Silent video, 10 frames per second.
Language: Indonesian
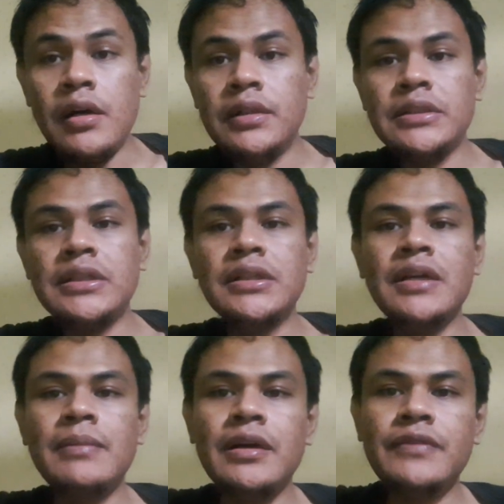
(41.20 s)
Eh, jadi
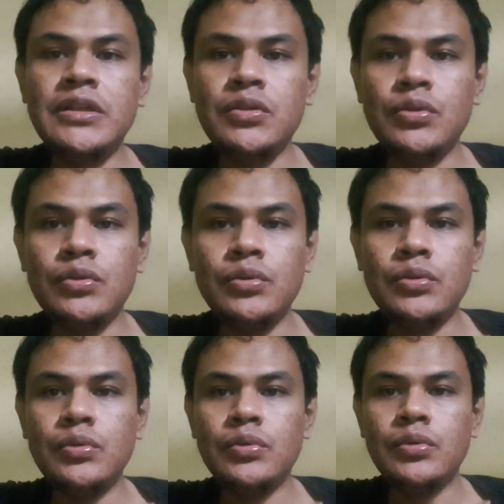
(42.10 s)
tema
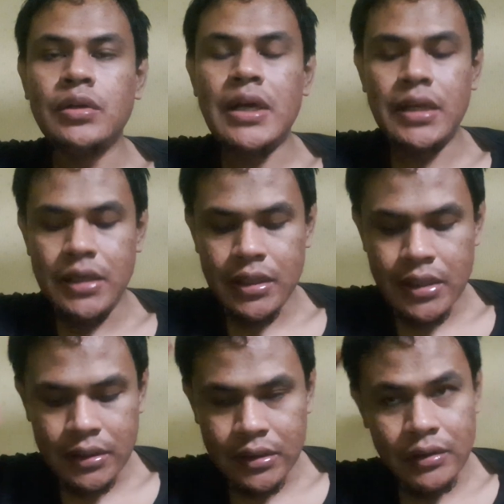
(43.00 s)
videoku kali ini
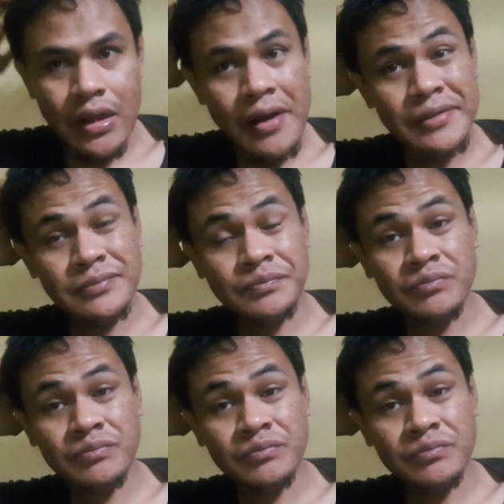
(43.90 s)
adalah tentang